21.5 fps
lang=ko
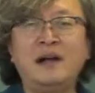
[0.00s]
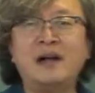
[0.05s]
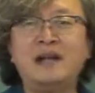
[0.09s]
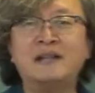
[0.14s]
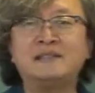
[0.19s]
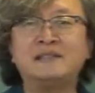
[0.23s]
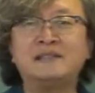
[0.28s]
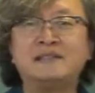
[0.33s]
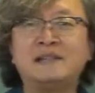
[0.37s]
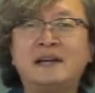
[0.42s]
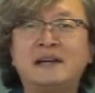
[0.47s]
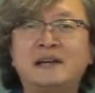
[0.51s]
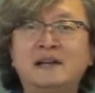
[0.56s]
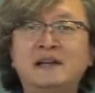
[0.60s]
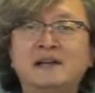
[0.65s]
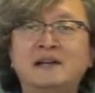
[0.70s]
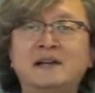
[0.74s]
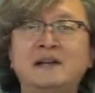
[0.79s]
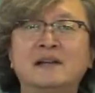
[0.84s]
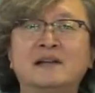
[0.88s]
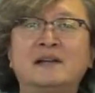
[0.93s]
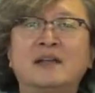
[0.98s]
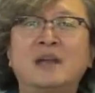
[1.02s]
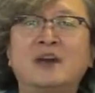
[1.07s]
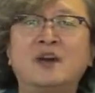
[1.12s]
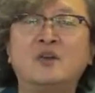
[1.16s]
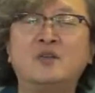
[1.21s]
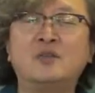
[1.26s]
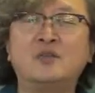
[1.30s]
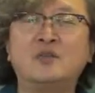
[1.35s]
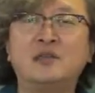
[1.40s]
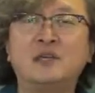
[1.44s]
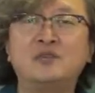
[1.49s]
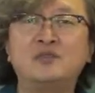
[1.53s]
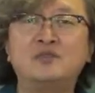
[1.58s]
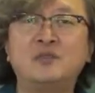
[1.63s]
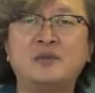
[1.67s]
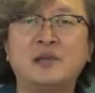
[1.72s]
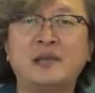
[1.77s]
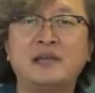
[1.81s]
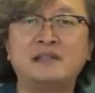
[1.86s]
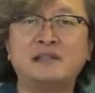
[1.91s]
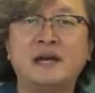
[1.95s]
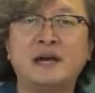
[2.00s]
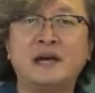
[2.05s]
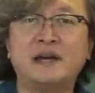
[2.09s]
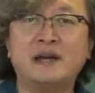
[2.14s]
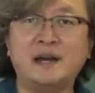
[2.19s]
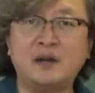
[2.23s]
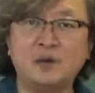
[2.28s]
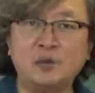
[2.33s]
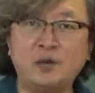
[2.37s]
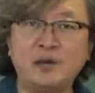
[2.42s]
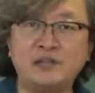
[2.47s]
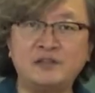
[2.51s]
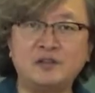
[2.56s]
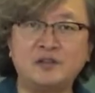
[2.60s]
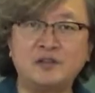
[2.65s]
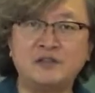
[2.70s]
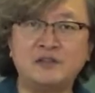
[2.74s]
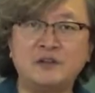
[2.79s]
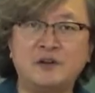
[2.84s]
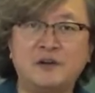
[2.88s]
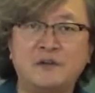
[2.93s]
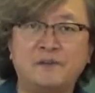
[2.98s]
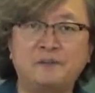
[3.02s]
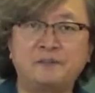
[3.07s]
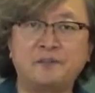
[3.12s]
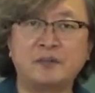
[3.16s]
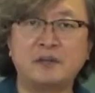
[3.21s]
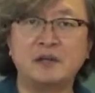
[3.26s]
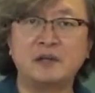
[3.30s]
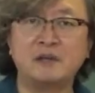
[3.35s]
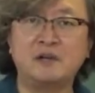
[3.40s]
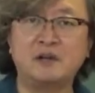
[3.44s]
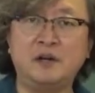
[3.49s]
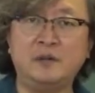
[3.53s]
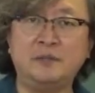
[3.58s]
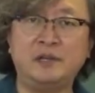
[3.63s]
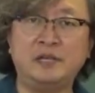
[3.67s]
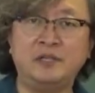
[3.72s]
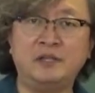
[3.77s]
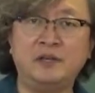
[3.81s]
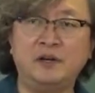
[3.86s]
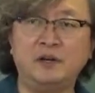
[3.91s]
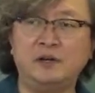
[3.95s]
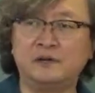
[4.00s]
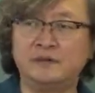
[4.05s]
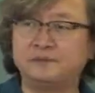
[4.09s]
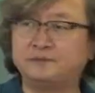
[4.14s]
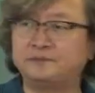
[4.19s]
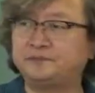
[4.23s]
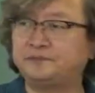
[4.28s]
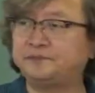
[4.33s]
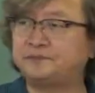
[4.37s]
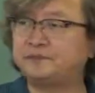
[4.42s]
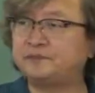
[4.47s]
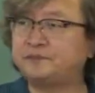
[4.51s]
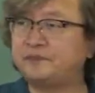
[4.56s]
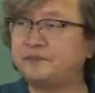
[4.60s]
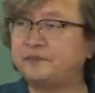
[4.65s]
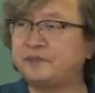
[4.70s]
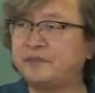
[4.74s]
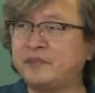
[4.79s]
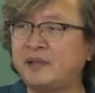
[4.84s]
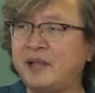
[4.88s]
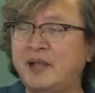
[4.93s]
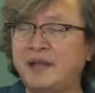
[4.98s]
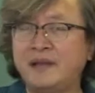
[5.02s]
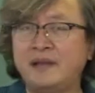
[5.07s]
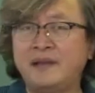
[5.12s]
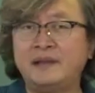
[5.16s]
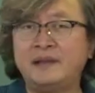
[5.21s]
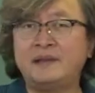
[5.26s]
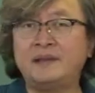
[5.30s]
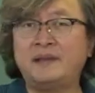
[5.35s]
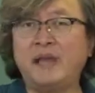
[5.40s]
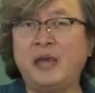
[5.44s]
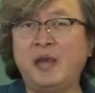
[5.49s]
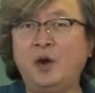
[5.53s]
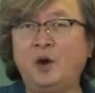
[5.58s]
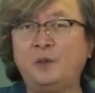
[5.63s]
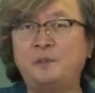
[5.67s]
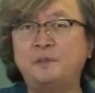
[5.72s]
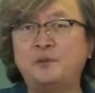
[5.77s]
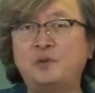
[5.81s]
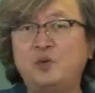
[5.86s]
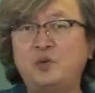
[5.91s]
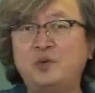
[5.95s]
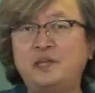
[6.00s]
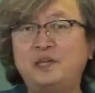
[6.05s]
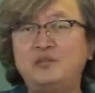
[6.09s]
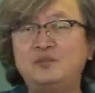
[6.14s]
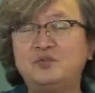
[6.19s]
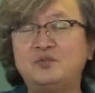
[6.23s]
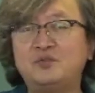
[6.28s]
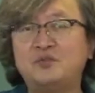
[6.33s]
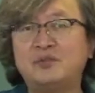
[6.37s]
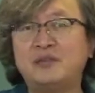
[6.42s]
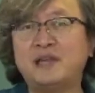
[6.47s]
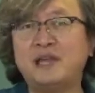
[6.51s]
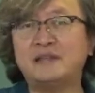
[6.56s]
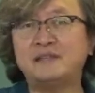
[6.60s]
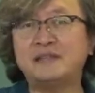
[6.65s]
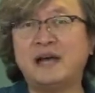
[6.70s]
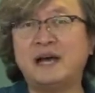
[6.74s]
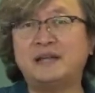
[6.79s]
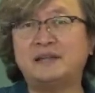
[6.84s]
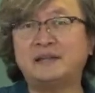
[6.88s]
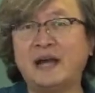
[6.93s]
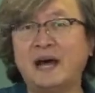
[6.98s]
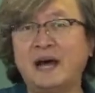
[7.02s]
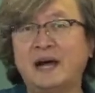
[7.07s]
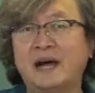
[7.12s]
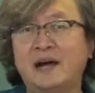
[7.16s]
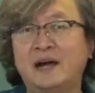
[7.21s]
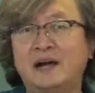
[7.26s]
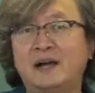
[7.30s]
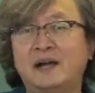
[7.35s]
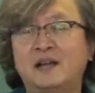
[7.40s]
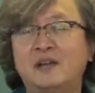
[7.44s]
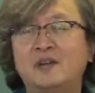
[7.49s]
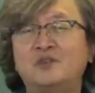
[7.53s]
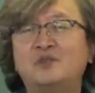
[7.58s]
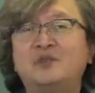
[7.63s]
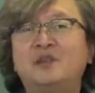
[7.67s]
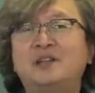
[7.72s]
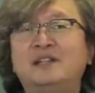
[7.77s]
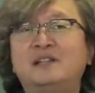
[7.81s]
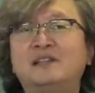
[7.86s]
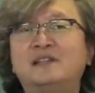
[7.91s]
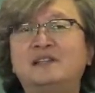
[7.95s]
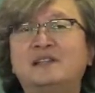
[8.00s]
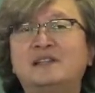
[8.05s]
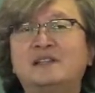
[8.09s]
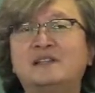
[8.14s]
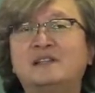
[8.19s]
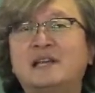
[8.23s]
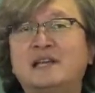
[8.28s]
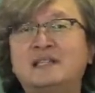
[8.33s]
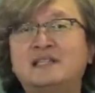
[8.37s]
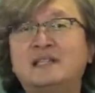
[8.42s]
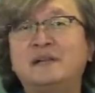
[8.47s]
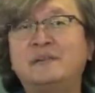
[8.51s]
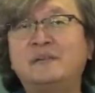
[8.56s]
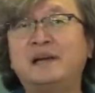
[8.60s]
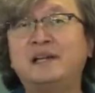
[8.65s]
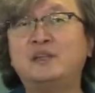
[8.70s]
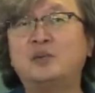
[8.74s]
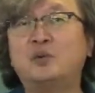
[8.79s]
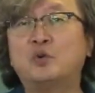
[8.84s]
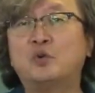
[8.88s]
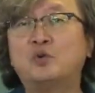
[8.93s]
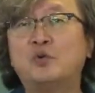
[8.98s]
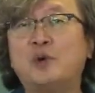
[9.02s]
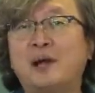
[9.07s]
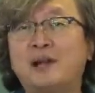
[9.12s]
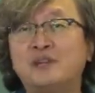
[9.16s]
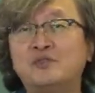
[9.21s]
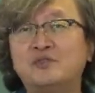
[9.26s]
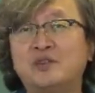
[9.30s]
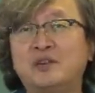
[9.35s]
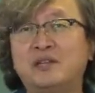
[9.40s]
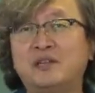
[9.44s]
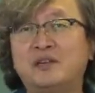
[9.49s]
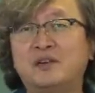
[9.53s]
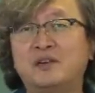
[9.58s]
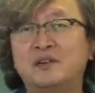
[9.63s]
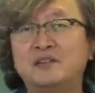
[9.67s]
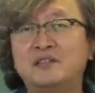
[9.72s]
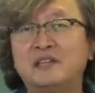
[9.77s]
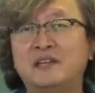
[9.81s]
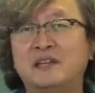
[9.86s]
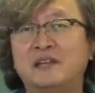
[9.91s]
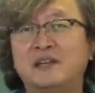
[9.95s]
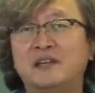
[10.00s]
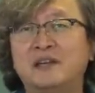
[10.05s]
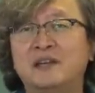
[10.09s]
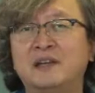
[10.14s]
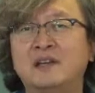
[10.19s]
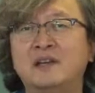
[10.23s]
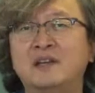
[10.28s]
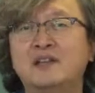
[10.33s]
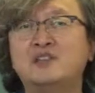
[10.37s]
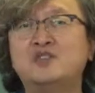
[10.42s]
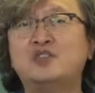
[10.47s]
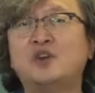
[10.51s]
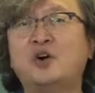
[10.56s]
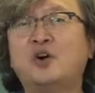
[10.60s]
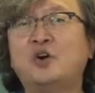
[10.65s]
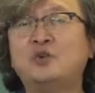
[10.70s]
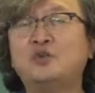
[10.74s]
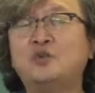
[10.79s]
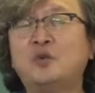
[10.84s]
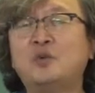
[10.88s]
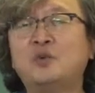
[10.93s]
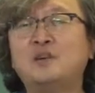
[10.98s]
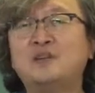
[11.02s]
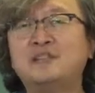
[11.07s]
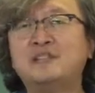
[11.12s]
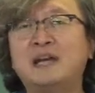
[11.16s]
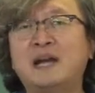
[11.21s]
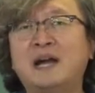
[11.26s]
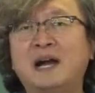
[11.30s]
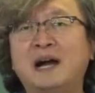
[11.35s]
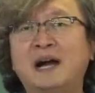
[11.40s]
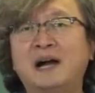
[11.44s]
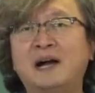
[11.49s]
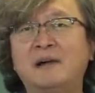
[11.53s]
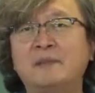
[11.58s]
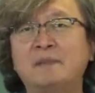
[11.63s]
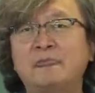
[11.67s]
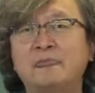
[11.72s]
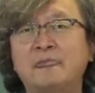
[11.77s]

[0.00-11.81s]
한 자를 개업공인중개사라고 했었죠. 그러면요. 개업 공인중개사다. 우리는 그 사실만으로도 알 수 있는 것이 적어도 그자가